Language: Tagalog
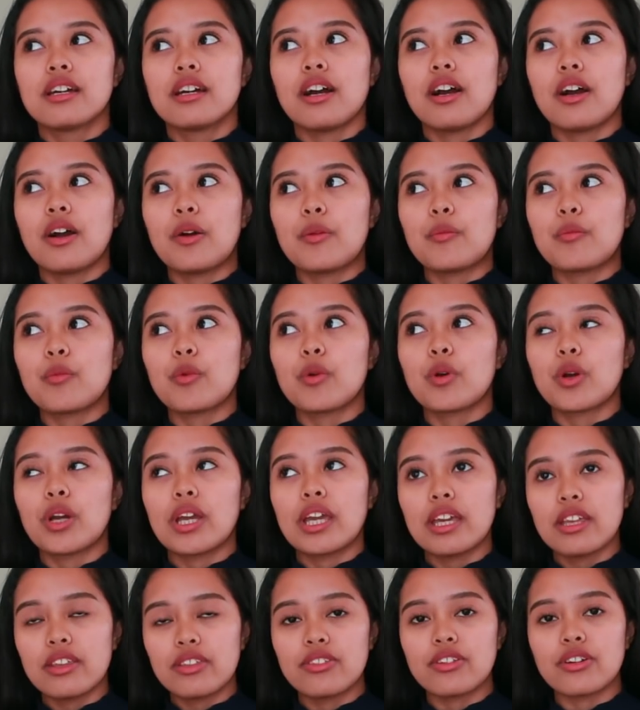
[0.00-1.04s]
Um,
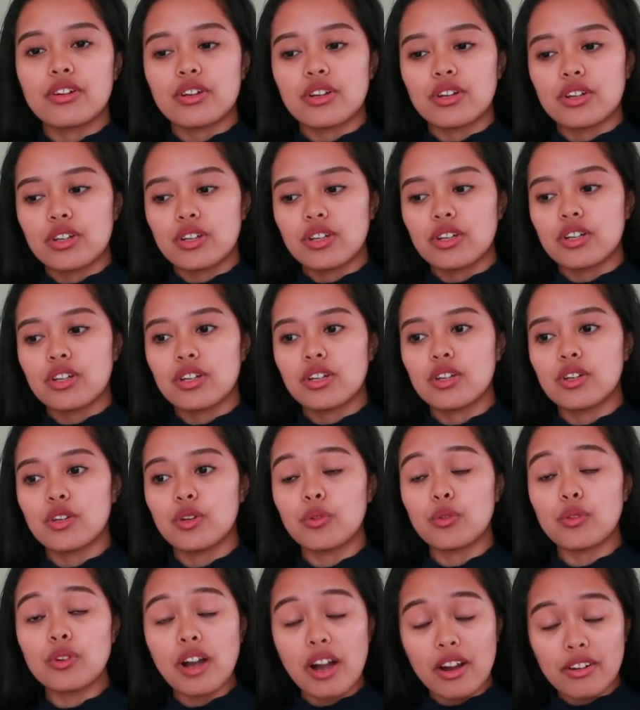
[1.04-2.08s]
either
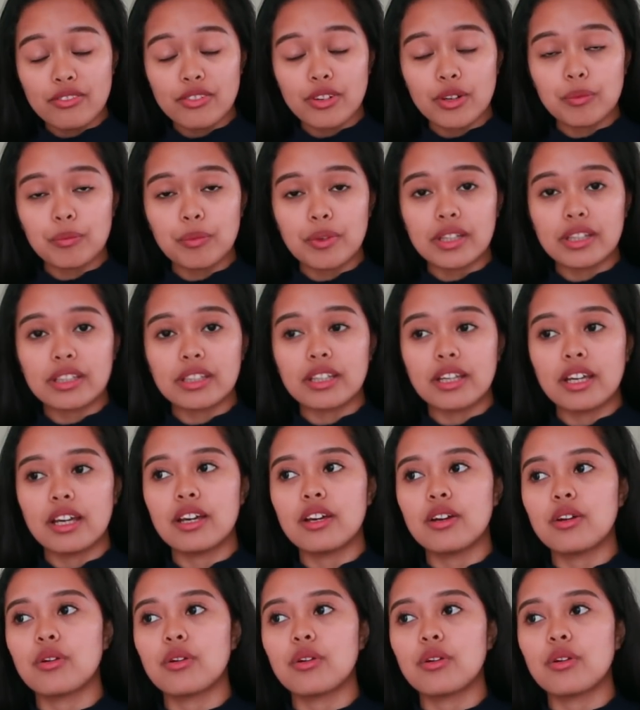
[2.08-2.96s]
yung government